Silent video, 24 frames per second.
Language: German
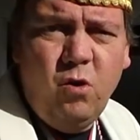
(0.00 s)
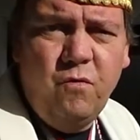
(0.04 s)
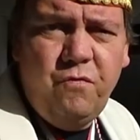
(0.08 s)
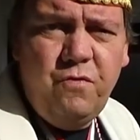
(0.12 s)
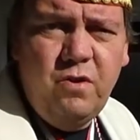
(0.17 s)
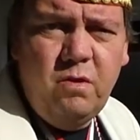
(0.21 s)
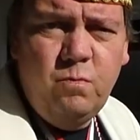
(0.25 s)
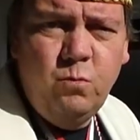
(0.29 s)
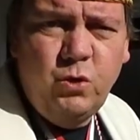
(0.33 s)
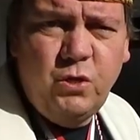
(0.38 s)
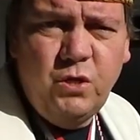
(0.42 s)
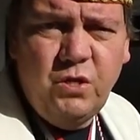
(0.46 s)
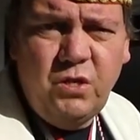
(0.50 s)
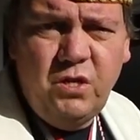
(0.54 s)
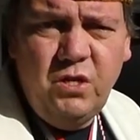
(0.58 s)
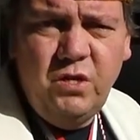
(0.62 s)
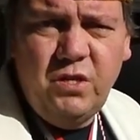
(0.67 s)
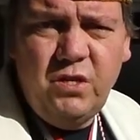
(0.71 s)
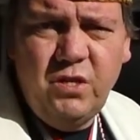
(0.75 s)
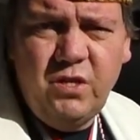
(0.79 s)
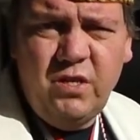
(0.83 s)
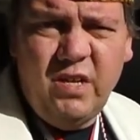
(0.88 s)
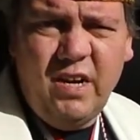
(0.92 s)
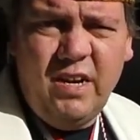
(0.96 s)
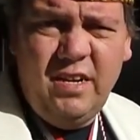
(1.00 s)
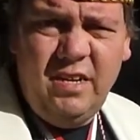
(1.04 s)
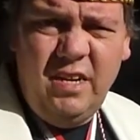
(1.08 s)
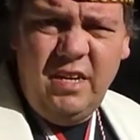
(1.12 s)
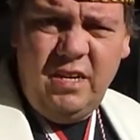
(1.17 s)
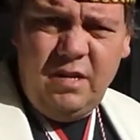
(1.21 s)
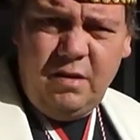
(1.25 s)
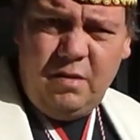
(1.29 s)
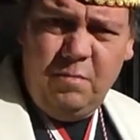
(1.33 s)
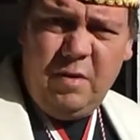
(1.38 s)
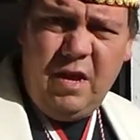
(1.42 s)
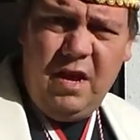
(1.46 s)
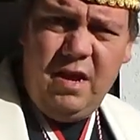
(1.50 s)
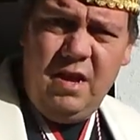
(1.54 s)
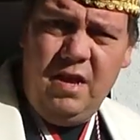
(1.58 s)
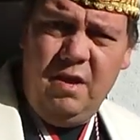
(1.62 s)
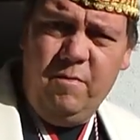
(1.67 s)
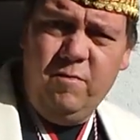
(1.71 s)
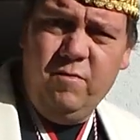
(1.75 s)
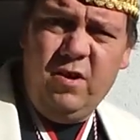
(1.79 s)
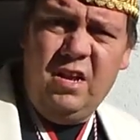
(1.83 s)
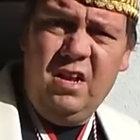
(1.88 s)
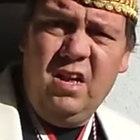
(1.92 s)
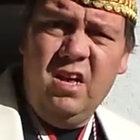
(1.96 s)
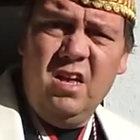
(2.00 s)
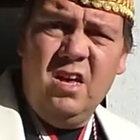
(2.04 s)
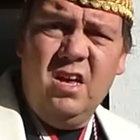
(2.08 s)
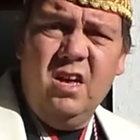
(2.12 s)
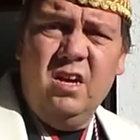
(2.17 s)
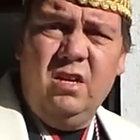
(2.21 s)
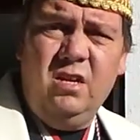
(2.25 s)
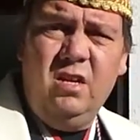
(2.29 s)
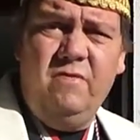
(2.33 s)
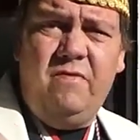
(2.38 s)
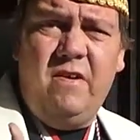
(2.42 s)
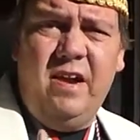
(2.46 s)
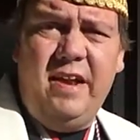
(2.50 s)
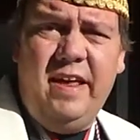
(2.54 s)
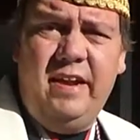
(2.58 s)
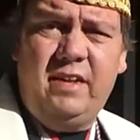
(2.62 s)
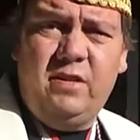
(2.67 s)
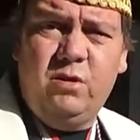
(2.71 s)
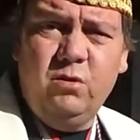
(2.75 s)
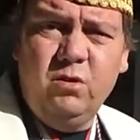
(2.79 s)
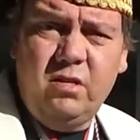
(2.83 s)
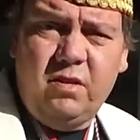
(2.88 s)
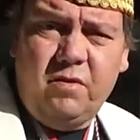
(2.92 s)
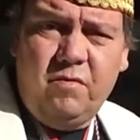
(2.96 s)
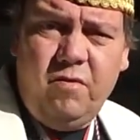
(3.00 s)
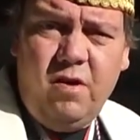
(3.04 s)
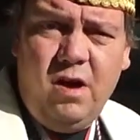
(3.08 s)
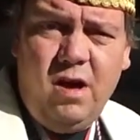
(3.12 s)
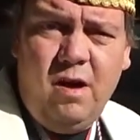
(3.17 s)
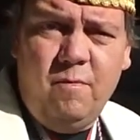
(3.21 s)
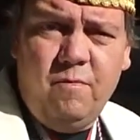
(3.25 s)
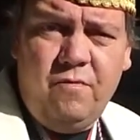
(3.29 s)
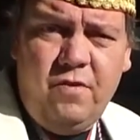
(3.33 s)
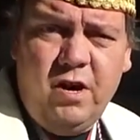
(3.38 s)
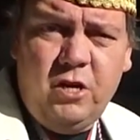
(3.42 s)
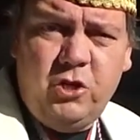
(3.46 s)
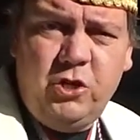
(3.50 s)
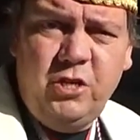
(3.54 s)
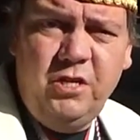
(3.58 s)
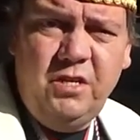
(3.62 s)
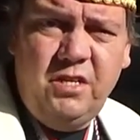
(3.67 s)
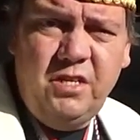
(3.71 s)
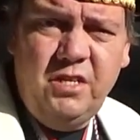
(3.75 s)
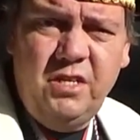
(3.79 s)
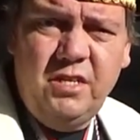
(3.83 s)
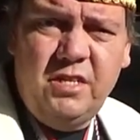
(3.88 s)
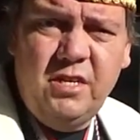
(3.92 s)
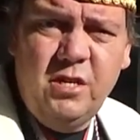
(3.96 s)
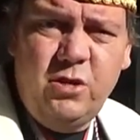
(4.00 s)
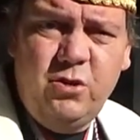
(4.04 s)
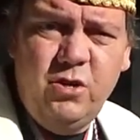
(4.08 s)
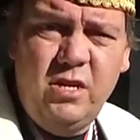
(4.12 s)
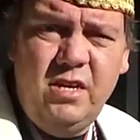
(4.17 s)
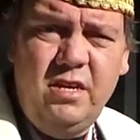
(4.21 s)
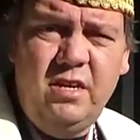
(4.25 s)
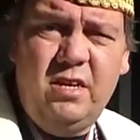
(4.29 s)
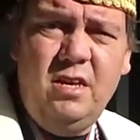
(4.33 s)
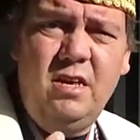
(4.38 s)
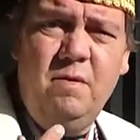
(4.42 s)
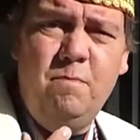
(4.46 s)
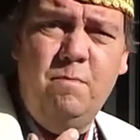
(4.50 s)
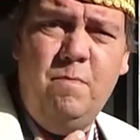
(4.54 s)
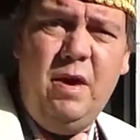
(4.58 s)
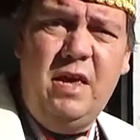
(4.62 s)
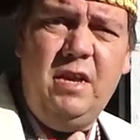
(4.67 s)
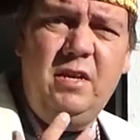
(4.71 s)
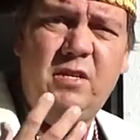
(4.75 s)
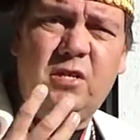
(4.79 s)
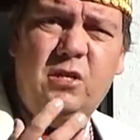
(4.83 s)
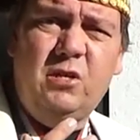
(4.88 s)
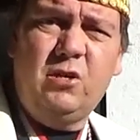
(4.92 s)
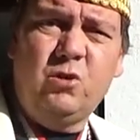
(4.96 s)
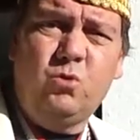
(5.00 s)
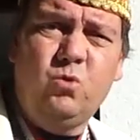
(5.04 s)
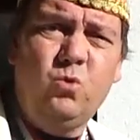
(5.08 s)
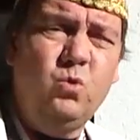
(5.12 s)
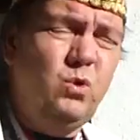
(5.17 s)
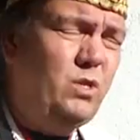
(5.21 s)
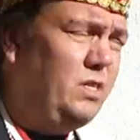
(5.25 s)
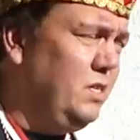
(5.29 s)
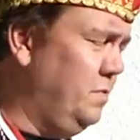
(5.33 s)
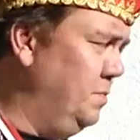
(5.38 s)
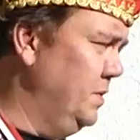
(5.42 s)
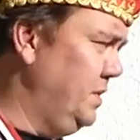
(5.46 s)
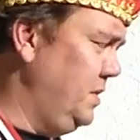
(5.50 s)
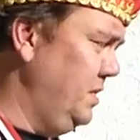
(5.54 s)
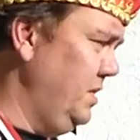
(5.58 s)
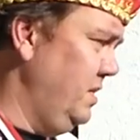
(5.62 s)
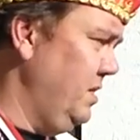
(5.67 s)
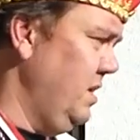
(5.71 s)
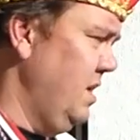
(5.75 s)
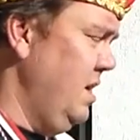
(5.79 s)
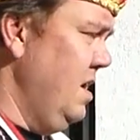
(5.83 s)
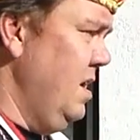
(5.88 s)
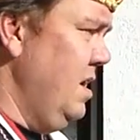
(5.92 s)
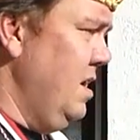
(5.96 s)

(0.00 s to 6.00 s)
hoffe, ich muss es dieses Jahr nicht mehr erleben, weil die Verletzungsgefahr am Fasching, die ist natürlich immens groß, dass man sich